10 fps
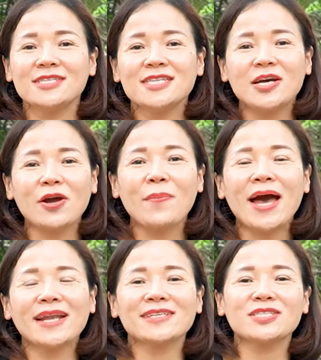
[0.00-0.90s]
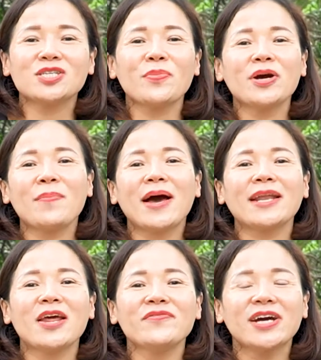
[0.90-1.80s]
Xin chào các bạn, chào mừng các
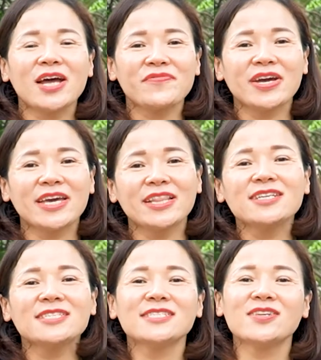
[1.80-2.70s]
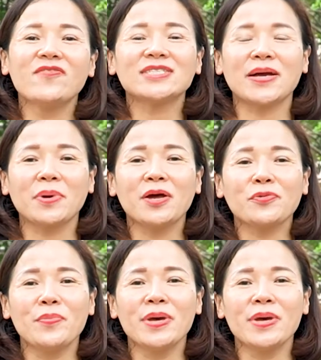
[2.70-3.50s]
bạn đến với kênh về kiến thức dinh dưỡng và giảm cân của